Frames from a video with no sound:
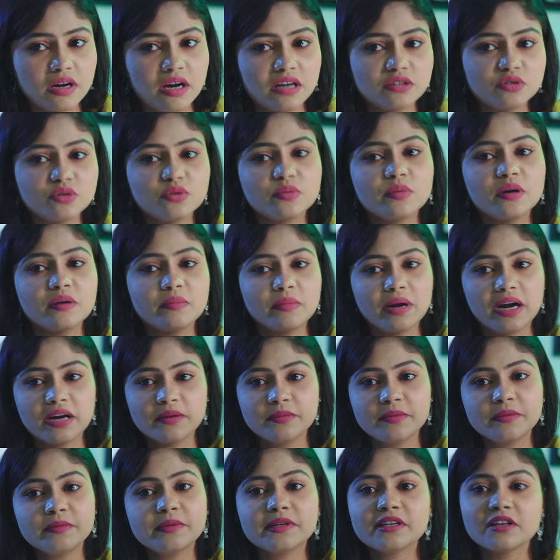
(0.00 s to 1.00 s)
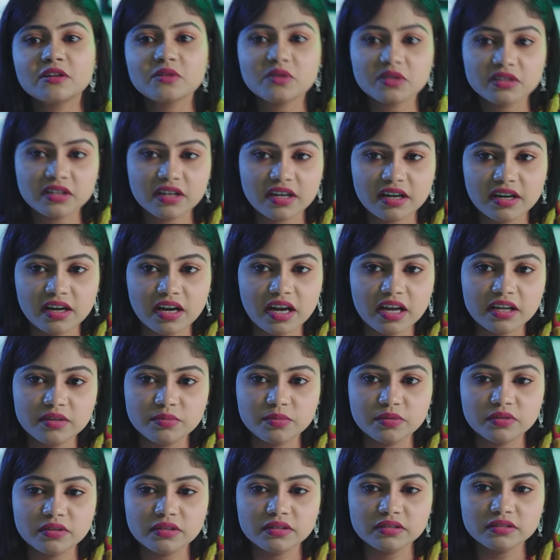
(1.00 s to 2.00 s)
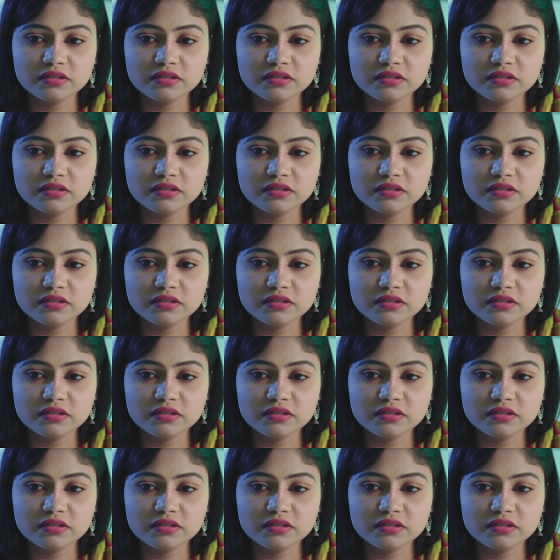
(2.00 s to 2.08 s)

আর তোমার মার বিবেকের কথা নাই বলি